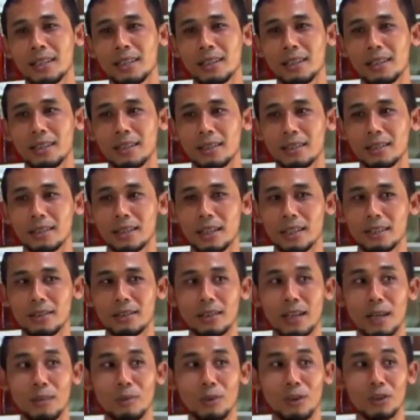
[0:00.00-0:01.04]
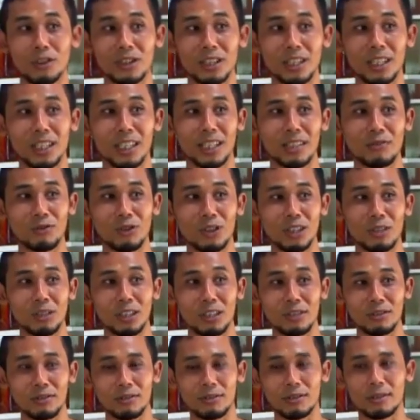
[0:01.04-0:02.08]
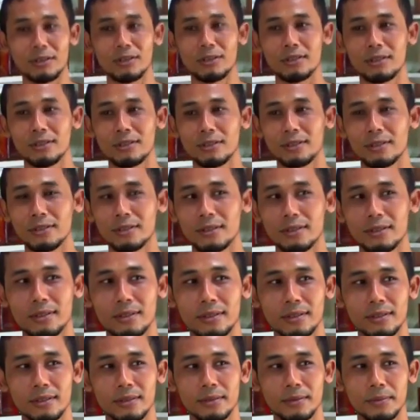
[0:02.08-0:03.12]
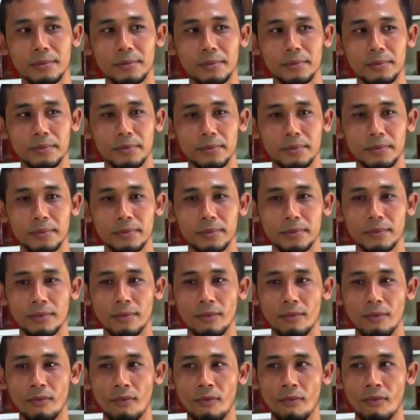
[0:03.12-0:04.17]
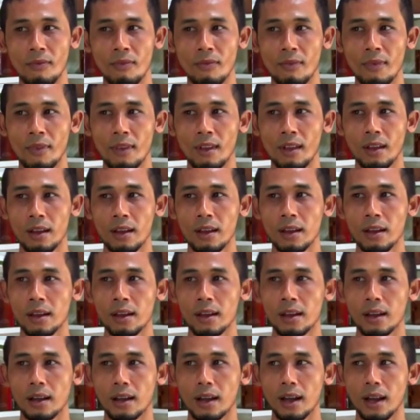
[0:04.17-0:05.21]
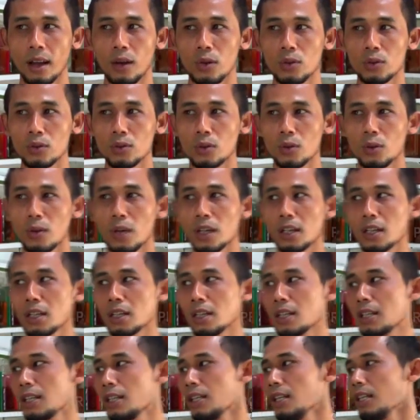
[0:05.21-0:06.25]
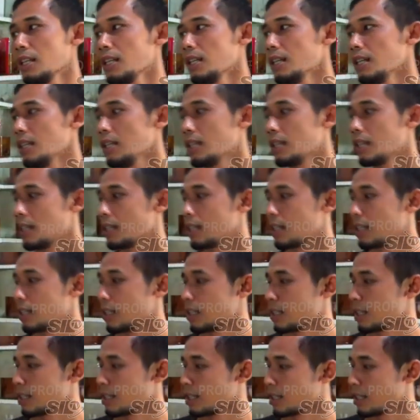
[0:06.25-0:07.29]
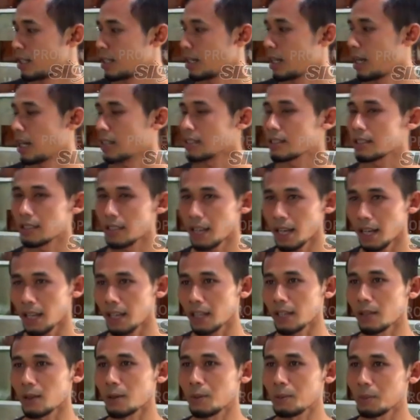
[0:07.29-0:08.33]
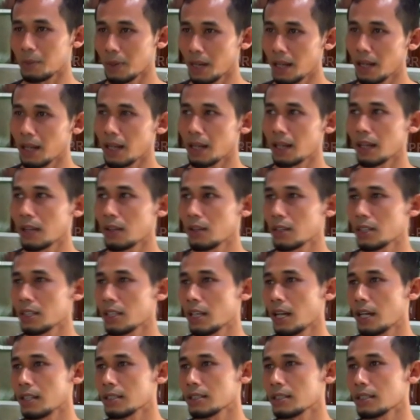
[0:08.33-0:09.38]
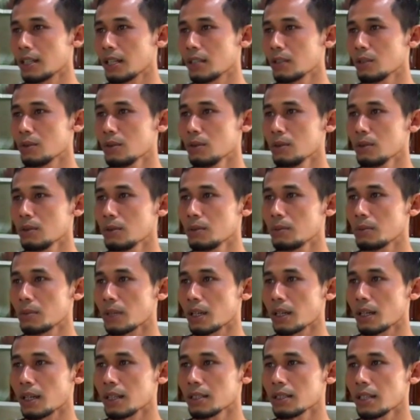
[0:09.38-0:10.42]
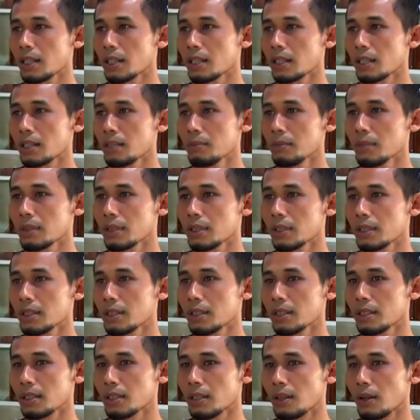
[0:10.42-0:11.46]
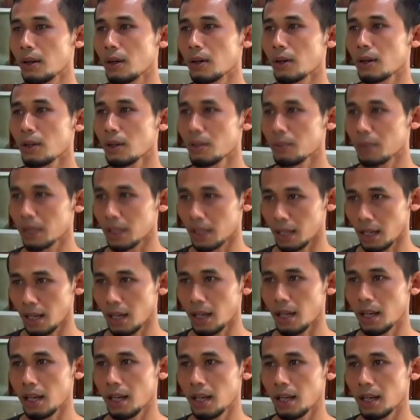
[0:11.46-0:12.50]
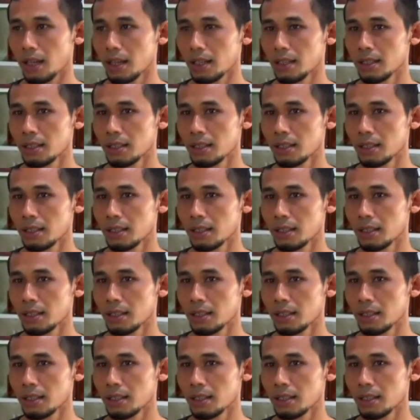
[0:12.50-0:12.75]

Terus makanya nggak bosenin mungkin itu. Sejauh ini pernah jual di mana kalau untuk luar negeri? Kalau untuk luar negeri Asia, Eropa. Kalau di Asia tuh pernah saya kirim ke Hong Kong pernah,